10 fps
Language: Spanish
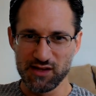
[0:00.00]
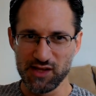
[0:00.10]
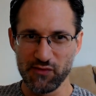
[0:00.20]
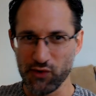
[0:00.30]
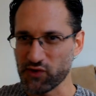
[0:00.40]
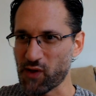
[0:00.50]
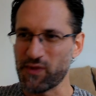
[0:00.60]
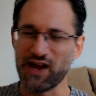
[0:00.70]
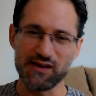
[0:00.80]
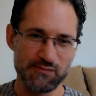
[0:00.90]
Disfruto
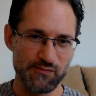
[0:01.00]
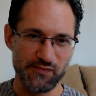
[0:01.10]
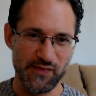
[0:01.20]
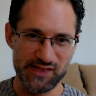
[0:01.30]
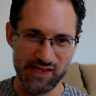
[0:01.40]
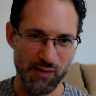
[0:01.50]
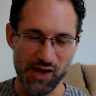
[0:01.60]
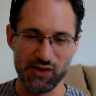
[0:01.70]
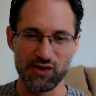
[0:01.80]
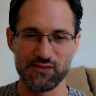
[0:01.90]
amar y ser amado.